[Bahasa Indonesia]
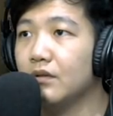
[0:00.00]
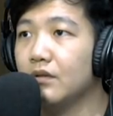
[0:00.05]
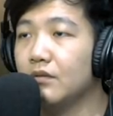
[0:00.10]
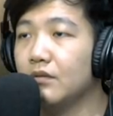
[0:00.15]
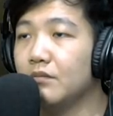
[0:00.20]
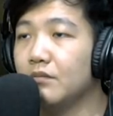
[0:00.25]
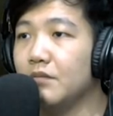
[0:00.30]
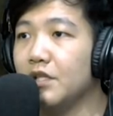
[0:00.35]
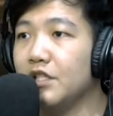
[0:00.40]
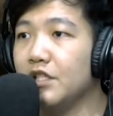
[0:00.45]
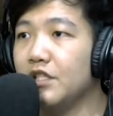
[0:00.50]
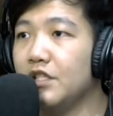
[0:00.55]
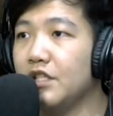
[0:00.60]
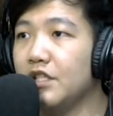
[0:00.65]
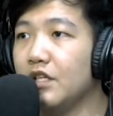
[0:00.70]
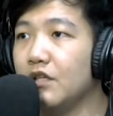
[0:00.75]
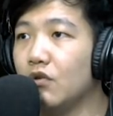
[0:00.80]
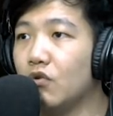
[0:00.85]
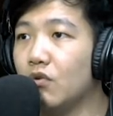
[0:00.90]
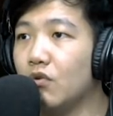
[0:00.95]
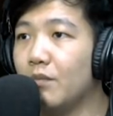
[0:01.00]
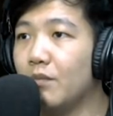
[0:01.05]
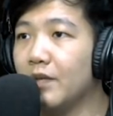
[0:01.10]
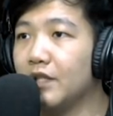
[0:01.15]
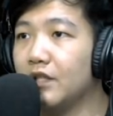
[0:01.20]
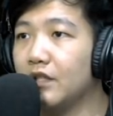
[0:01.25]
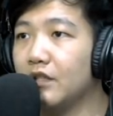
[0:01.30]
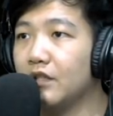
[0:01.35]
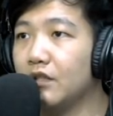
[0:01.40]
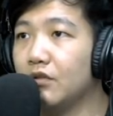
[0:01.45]
Biasanya sini ada dokumen
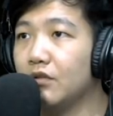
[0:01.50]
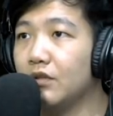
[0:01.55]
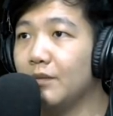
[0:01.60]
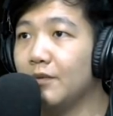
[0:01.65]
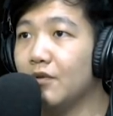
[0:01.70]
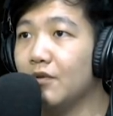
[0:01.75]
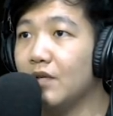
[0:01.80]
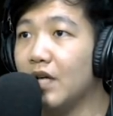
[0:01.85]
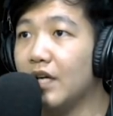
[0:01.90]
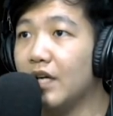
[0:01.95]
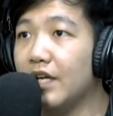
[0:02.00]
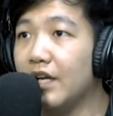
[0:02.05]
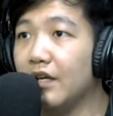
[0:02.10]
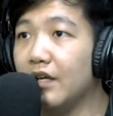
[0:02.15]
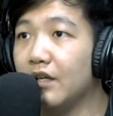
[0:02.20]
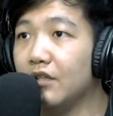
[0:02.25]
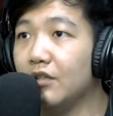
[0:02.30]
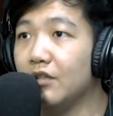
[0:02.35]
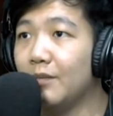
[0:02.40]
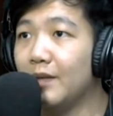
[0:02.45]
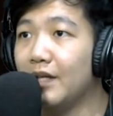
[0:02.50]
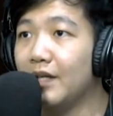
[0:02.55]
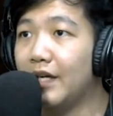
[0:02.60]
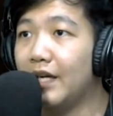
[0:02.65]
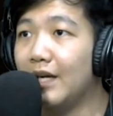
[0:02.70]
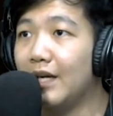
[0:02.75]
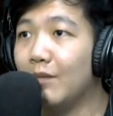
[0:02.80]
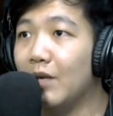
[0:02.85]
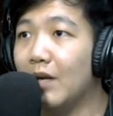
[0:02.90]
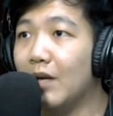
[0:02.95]
tertentu tapi kok nggak ada ya? Itu apa
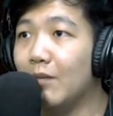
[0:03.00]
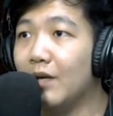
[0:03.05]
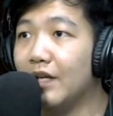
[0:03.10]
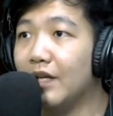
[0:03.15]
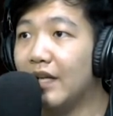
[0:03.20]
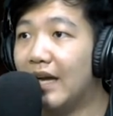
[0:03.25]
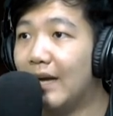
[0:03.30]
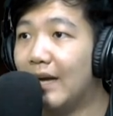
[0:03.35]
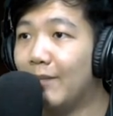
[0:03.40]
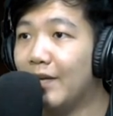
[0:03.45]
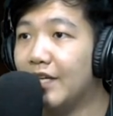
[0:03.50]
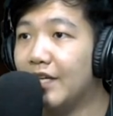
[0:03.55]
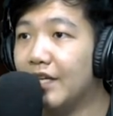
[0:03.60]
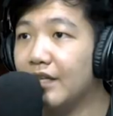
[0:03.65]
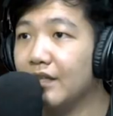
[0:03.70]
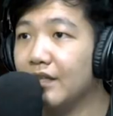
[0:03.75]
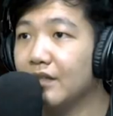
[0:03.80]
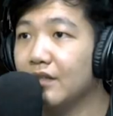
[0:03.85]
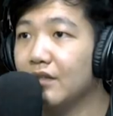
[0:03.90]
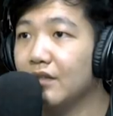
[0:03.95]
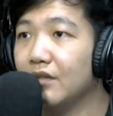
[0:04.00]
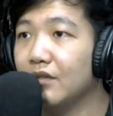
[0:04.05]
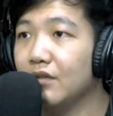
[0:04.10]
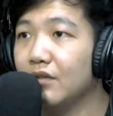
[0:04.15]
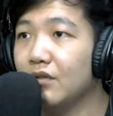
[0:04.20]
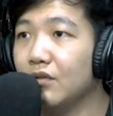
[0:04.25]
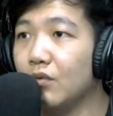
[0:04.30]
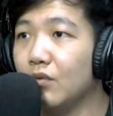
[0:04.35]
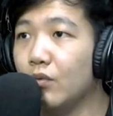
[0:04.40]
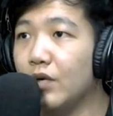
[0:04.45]
kayak laba-laba? Ya, apa ini?
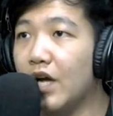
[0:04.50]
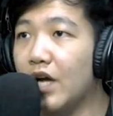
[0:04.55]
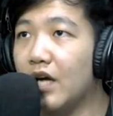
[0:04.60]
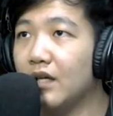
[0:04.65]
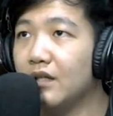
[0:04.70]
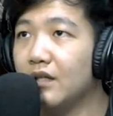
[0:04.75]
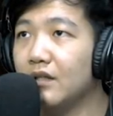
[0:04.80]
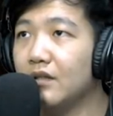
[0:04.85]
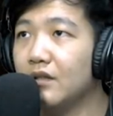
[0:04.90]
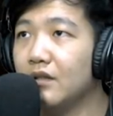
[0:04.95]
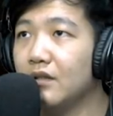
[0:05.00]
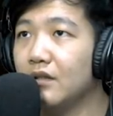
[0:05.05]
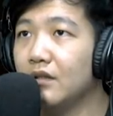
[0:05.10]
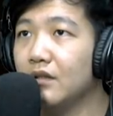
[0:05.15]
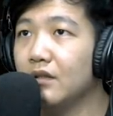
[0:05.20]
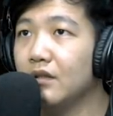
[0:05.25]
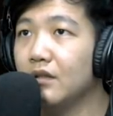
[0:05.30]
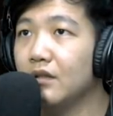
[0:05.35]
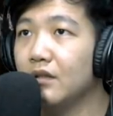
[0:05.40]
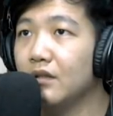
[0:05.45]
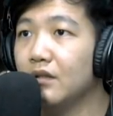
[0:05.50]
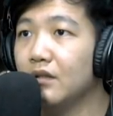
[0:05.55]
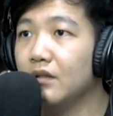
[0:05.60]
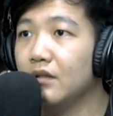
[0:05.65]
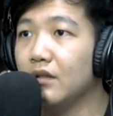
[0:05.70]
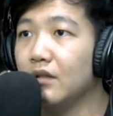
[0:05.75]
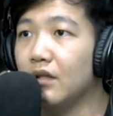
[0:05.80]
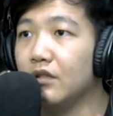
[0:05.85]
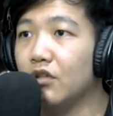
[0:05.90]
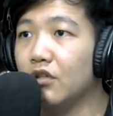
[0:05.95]
Udang.
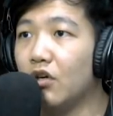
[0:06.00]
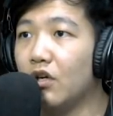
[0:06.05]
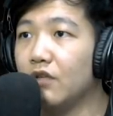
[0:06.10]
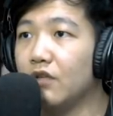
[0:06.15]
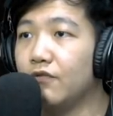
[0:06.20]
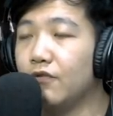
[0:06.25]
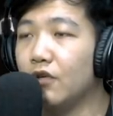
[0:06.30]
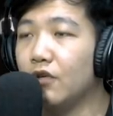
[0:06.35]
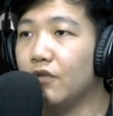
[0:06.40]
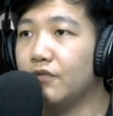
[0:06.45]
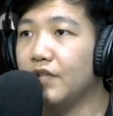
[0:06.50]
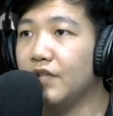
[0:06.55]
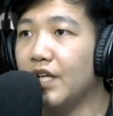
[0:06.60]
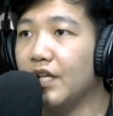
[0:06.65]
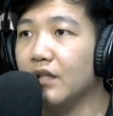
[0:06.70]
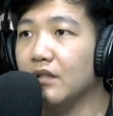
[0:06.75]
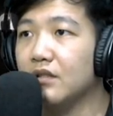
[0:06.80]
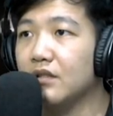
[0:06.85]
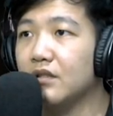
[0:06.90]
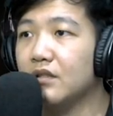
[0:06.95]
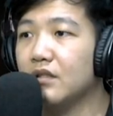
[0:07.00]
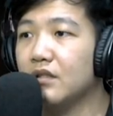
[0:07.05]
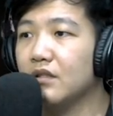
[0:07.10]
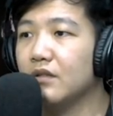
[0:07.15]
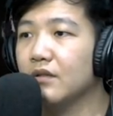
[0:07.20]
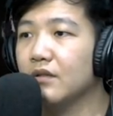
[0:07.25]
A doll full of nails.